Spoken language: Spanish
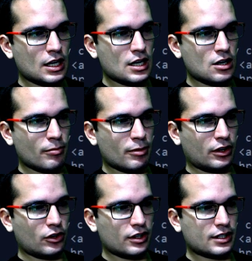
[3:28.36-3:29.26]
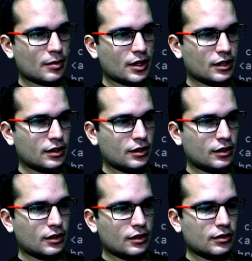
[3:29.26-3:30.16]
Eh, no, pero creo que está bien.
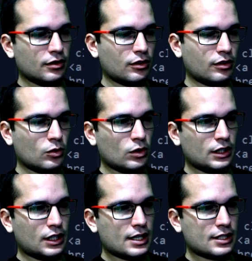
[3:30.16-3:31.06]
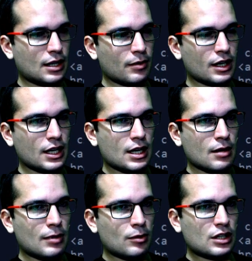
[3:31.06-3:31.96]
150 está bien.
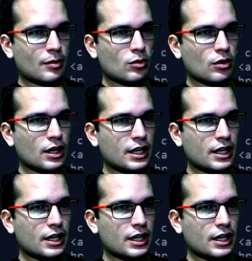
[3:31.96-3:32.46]
Vamos a